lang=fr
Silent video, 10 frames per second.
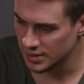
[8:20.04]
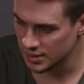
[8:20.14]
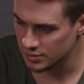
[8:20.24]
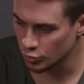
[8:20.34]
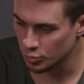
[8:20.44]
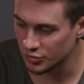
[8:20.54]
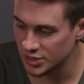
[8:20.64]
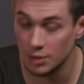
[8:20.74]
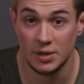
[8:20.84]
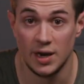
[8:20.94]
mais vous pouvez
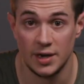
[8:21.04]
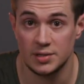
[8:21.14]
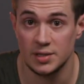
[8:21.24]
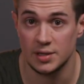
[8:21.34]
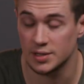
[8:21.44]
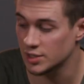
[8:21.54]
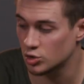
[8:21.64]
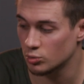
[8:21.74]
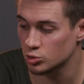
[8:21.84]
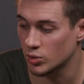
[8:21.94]
très bien l'arrêter
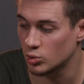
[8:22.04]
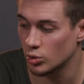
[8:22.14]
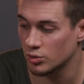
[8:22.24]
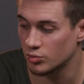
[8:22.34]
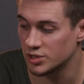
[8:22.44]
exactement sur la couleur que vous